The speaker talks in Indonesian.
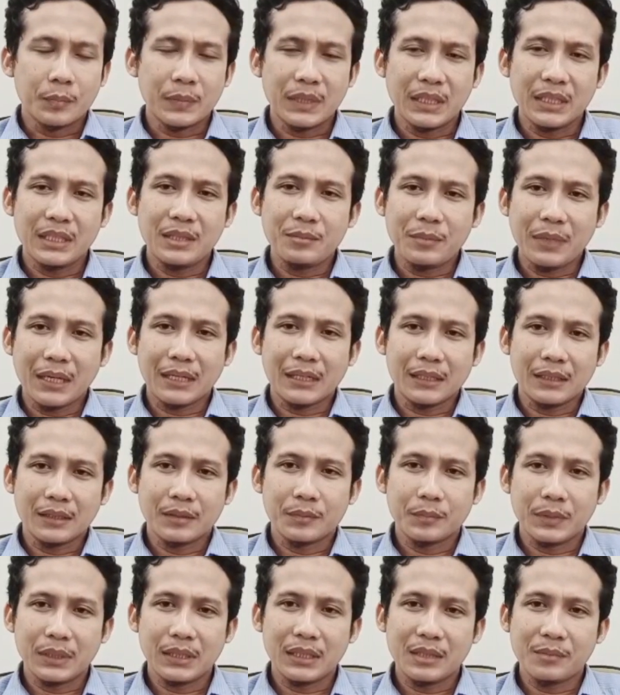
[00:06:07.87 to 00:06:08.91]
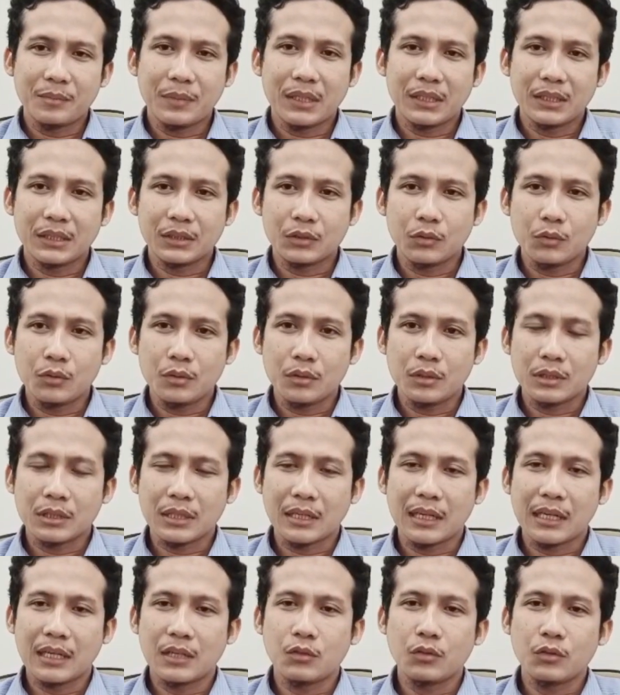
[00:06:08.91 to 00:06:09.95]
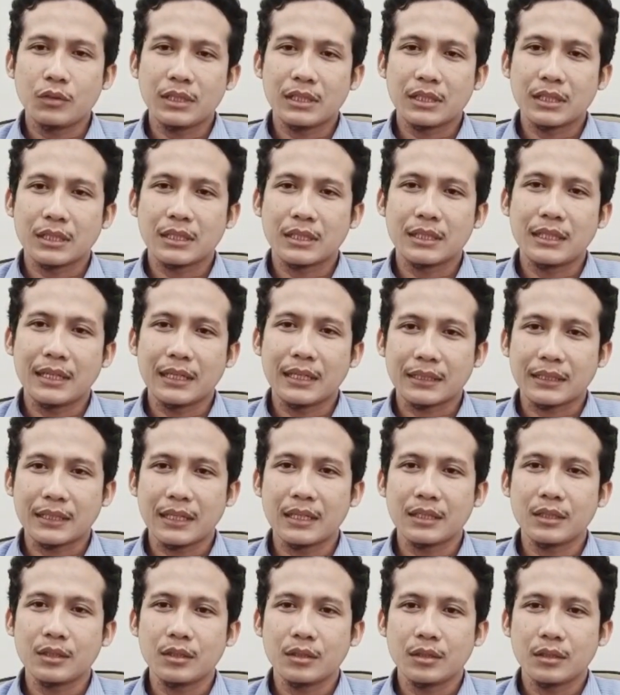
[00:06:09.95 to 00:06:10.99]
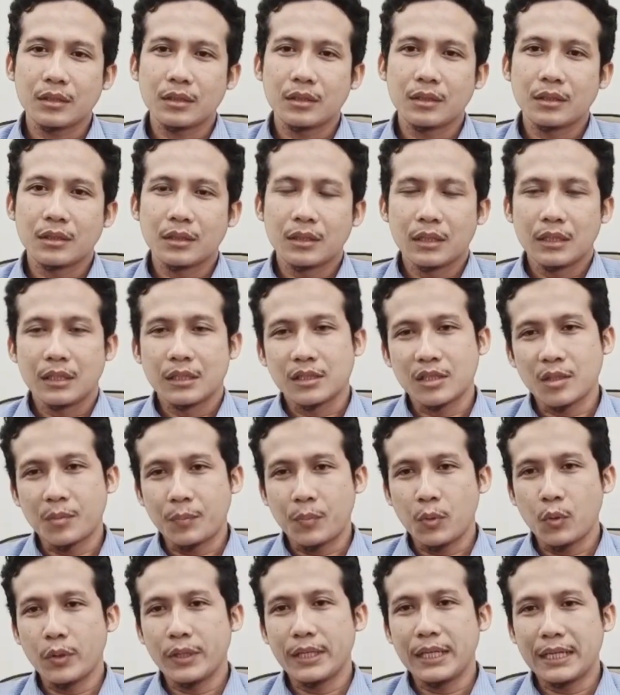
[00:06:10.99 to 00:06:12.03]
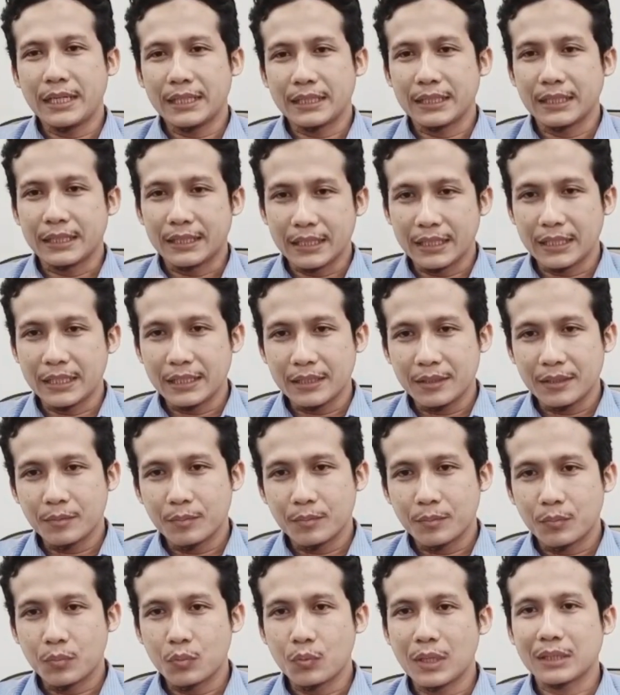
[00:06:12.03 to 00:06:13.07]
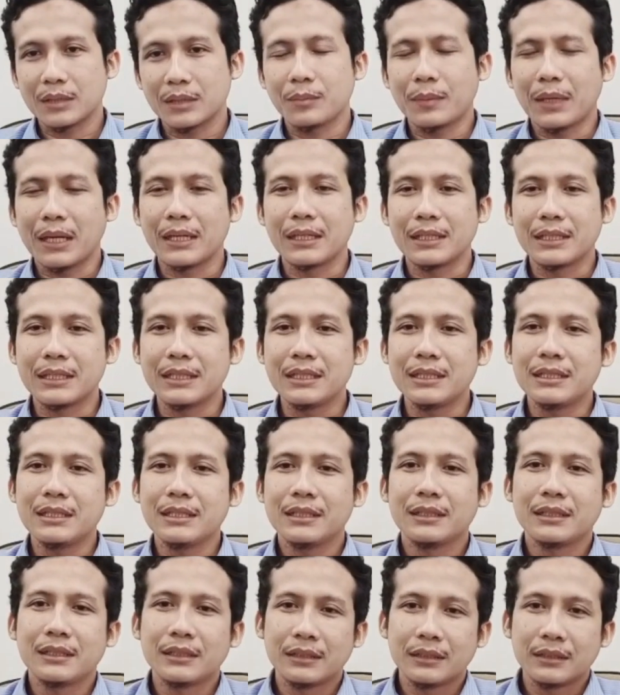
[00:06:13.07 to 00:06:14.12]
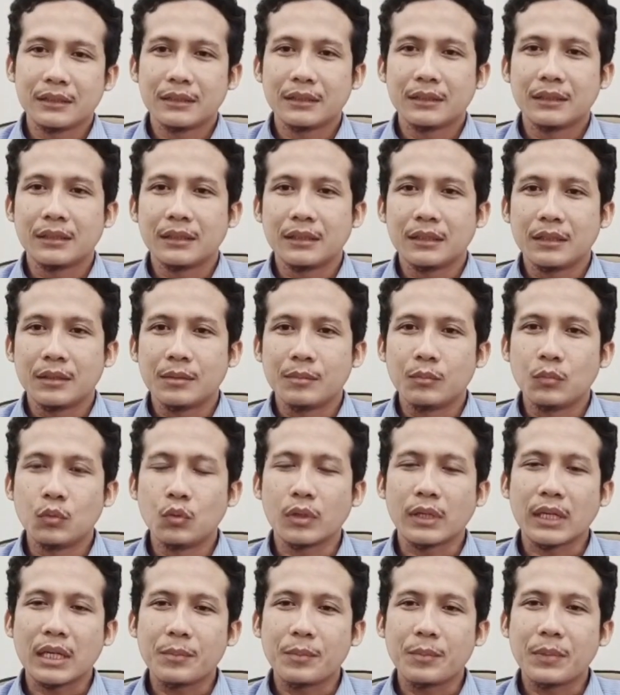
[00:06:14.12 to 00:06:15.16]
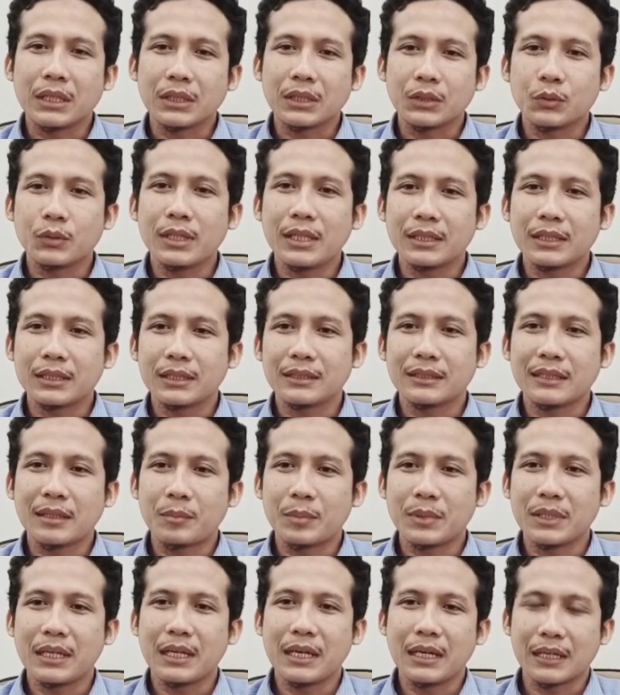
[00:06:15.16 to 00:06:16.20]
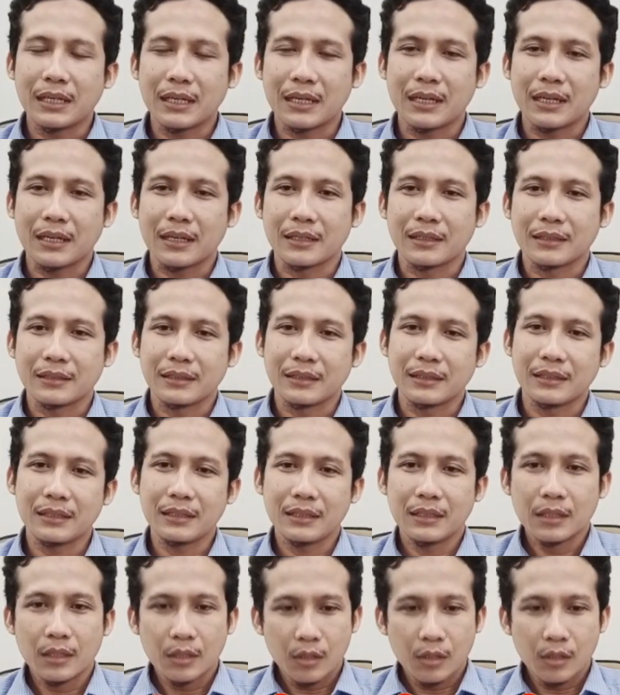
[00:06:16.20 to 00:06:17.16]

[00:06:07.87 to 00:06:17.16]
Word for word: minimal minimal itu selalu disediakan cepuk yang gede buat mandi murai batu yang kita pelihara jadi